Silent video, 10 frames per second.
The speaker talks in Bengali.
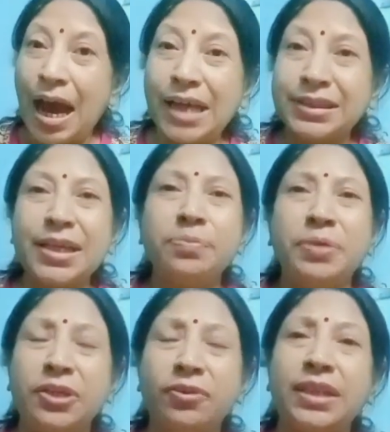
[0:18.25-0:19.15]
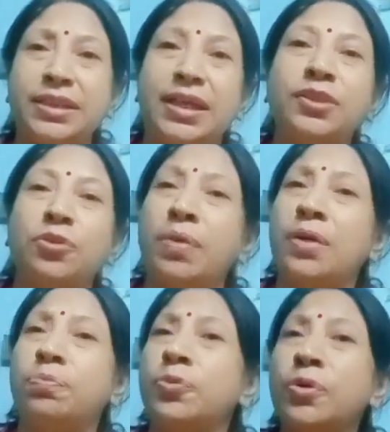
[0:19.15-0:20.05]
আজকের ভিডিওটাতে তোমার
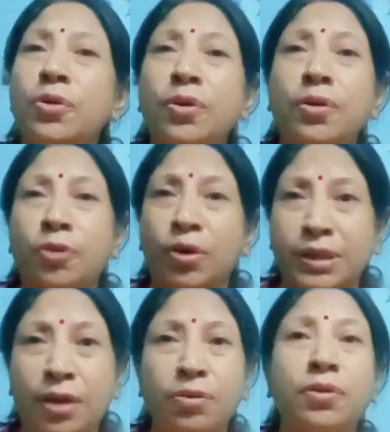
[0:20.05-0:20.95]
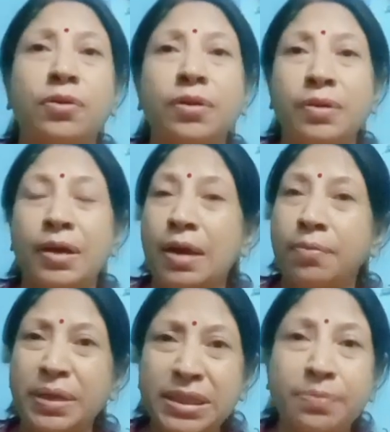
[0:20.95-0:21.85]
পুরো কথাগুলো
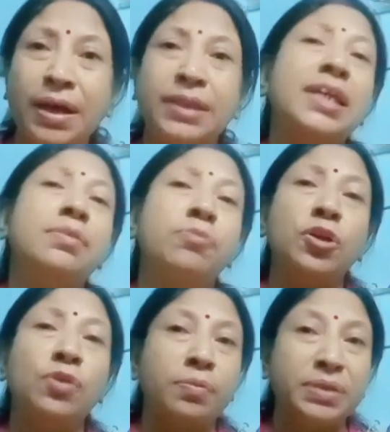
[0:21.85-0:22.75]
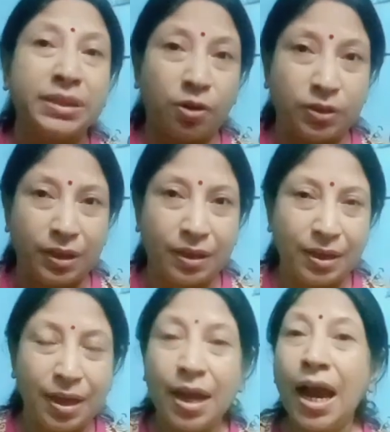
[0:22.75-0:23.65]
বেশিরভাগটাই মনে হলো মিথ্যে কথা
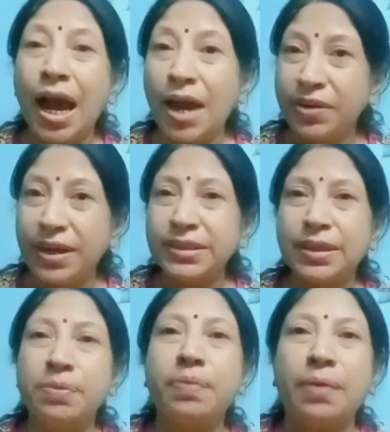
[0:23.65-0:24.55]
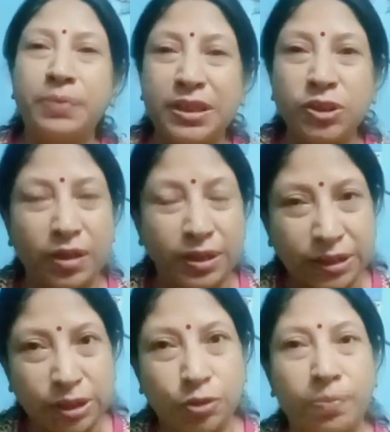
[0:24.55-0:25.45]
হাই ফ্রেন্ডস আমি পাপড়ি চলে
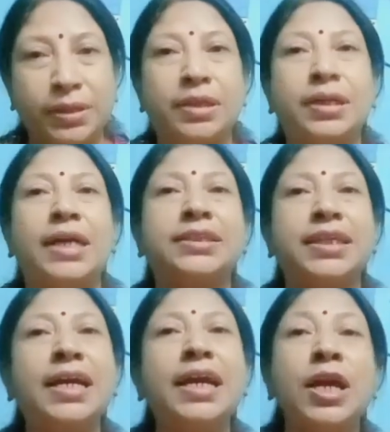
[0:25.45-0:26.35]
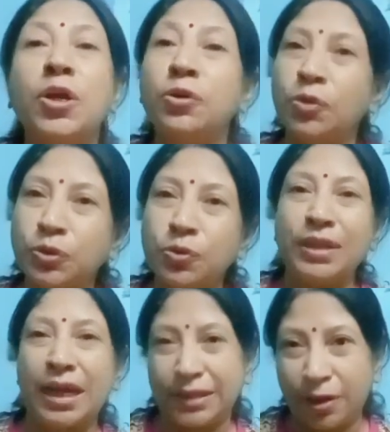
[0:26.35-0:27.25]
এসেছি তোমাদের কাছে নতুন
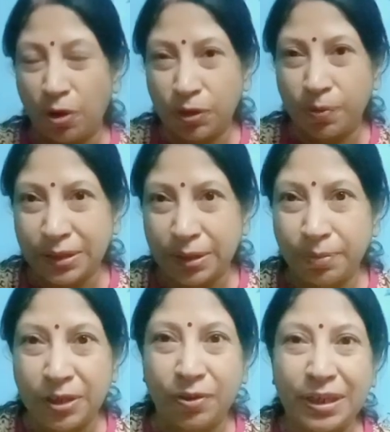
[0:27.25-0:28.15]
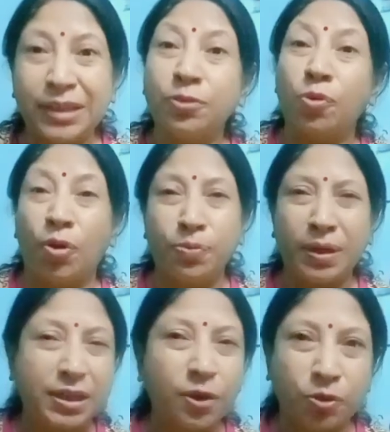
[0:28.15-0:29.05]
একটা কন্ট্রোভার্সি ভিডিও নিয়ে তো গরমে
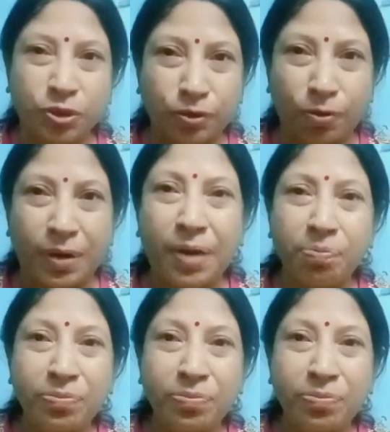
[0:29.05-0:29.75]
কি করছো তোমরা